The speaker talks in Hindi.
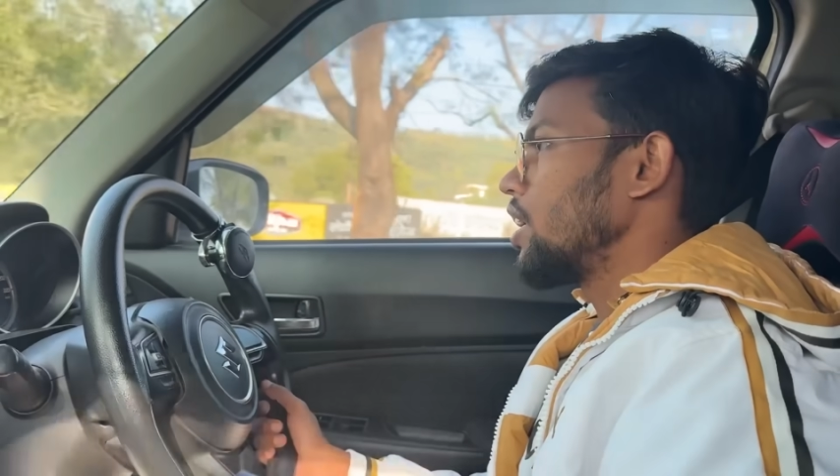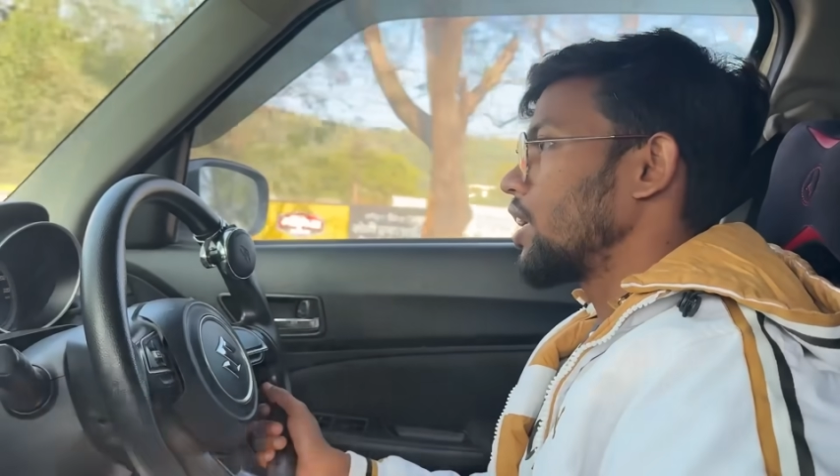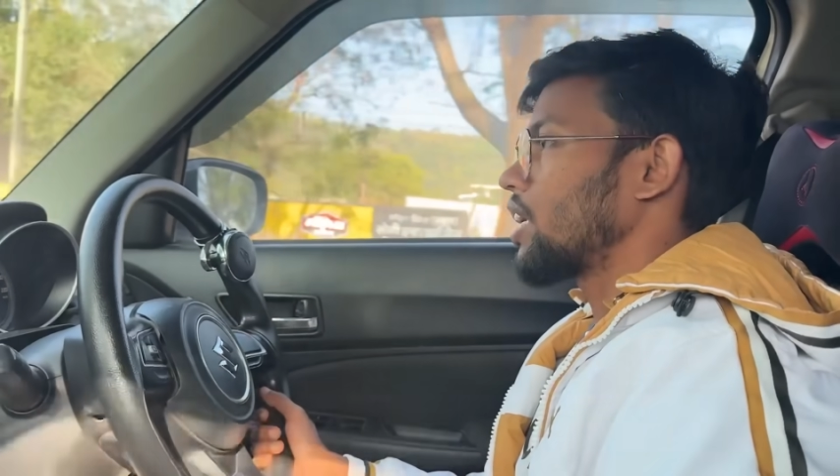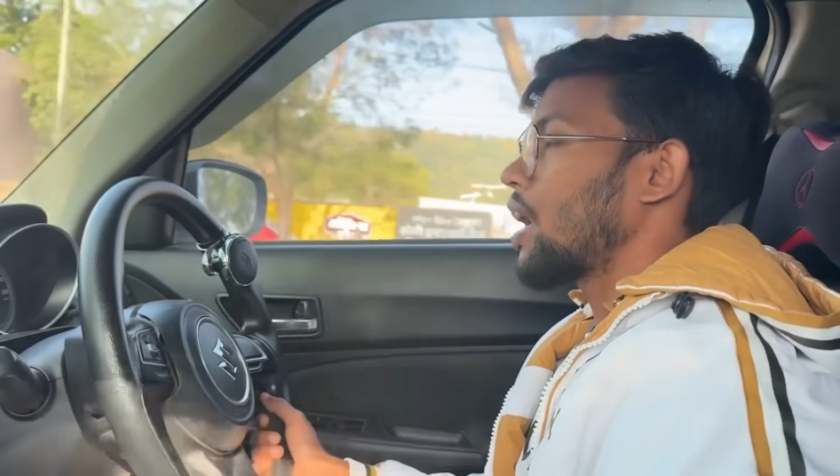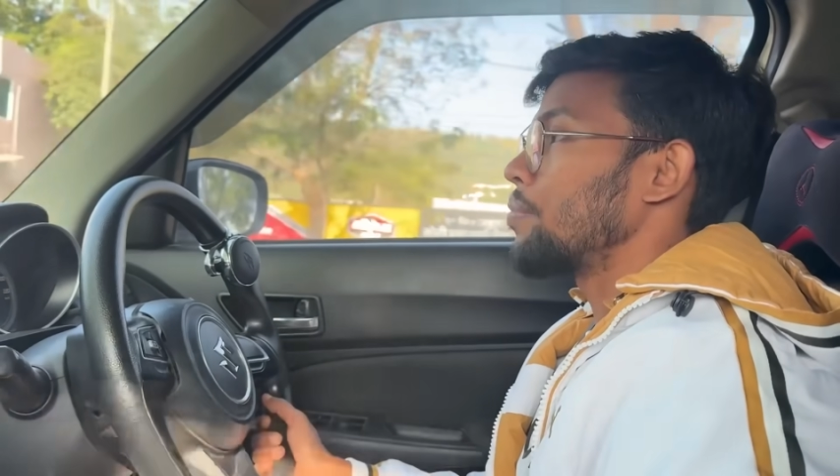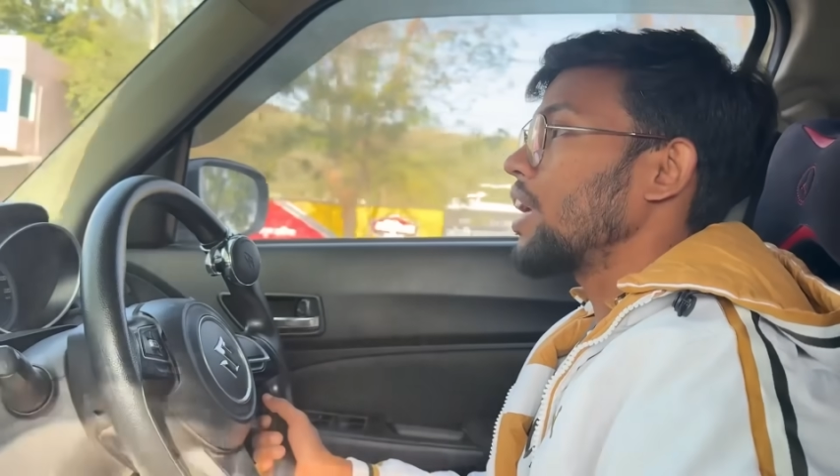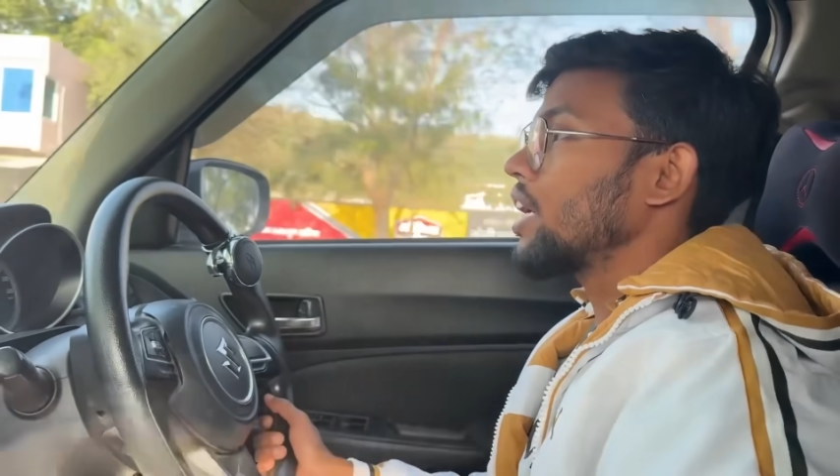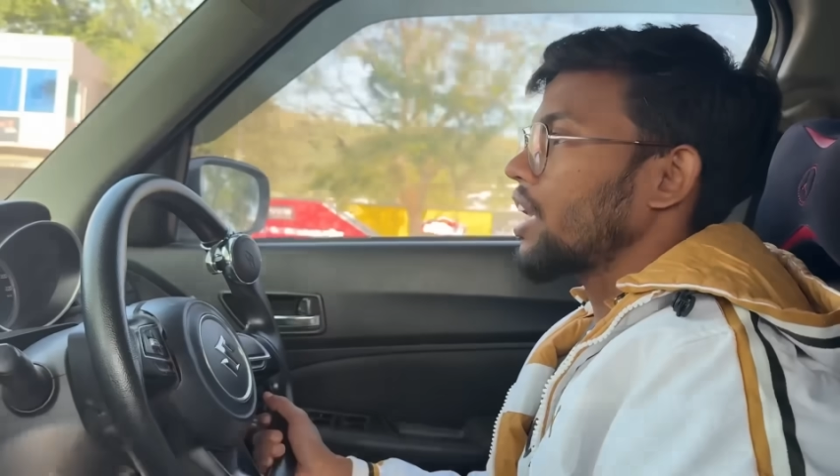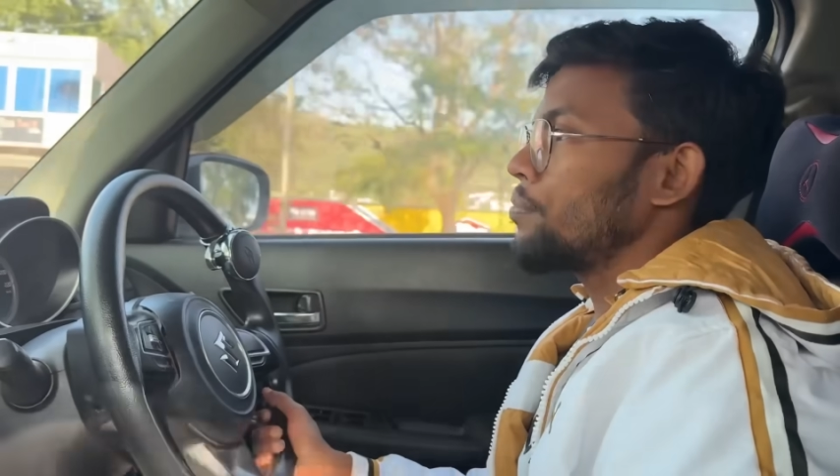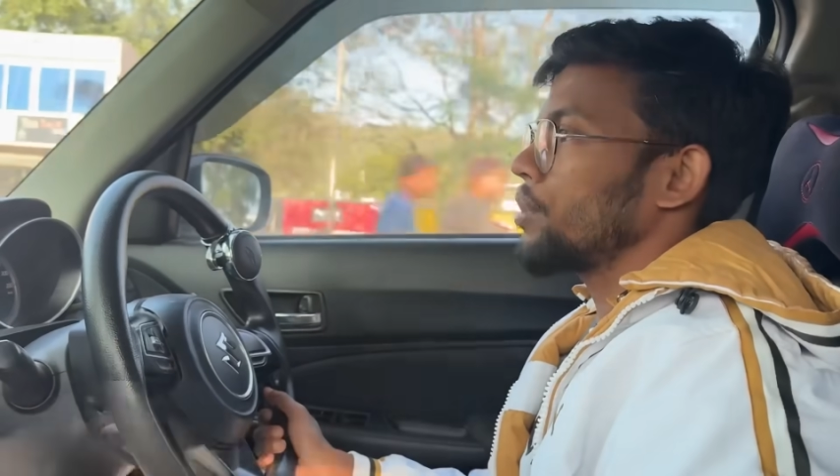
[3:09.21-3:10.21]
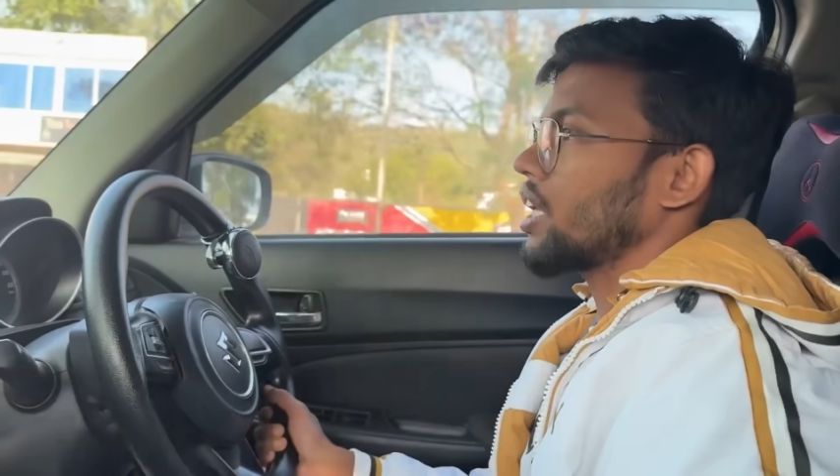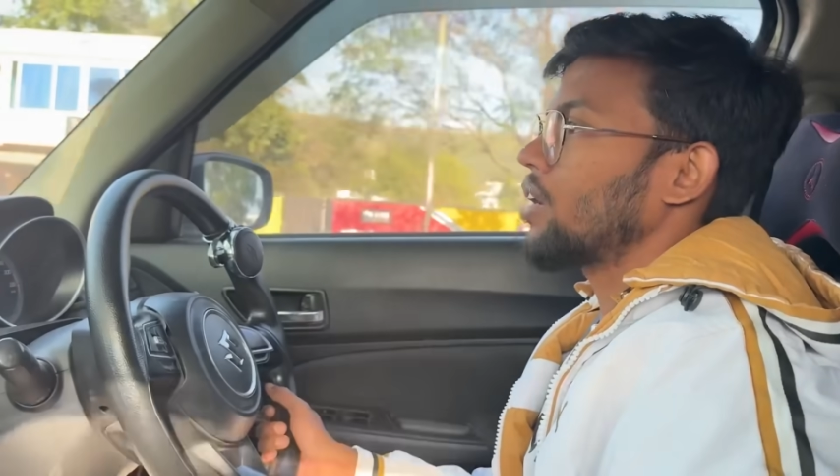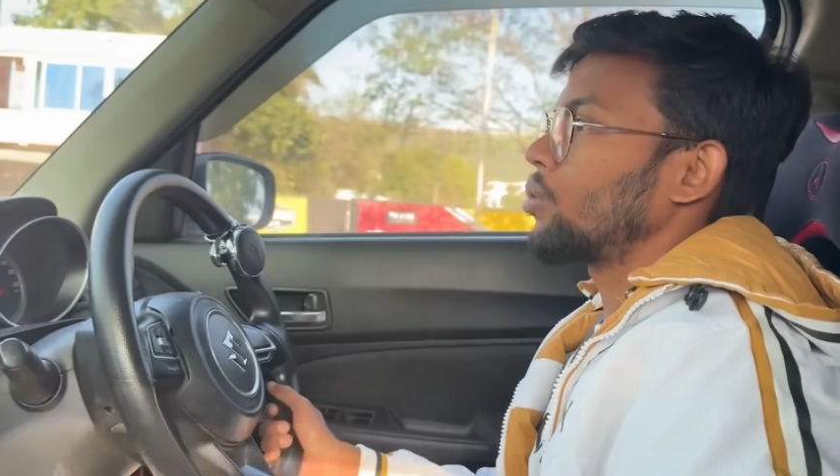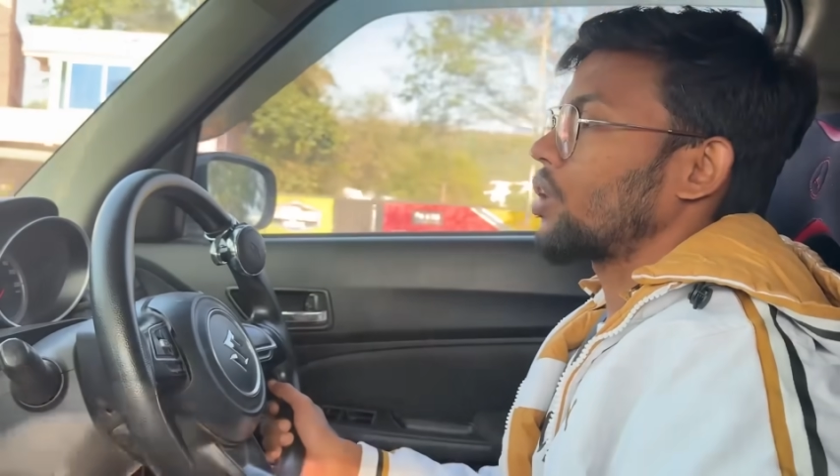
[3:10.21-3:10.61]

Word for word: लेकिन अभी के टाइम पे क्या हो